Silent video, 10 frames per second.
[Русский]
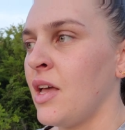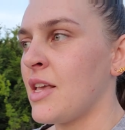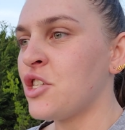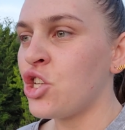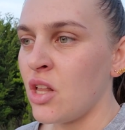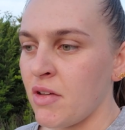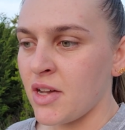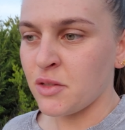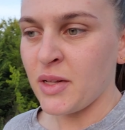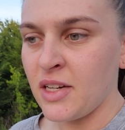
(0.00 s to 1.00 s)
Если
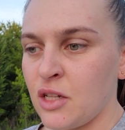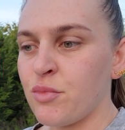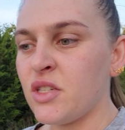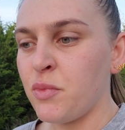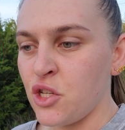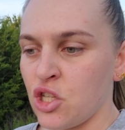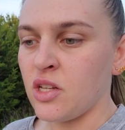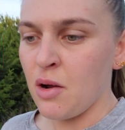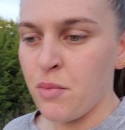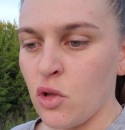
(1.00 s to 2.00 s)
человек смотрел бы спичи
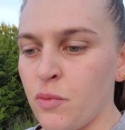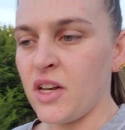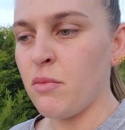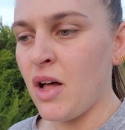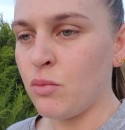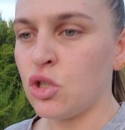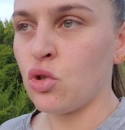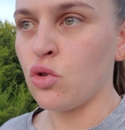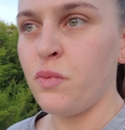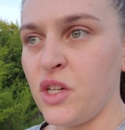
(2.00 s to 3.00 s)
Трампа, он понимал бы,
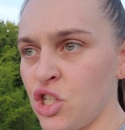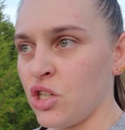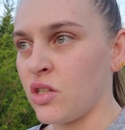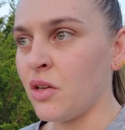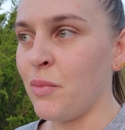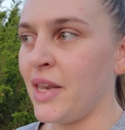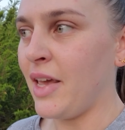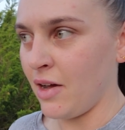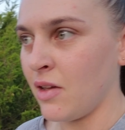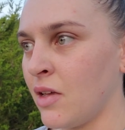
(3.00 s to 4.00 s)
что он пишет
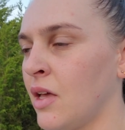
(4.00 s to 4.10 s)
мне,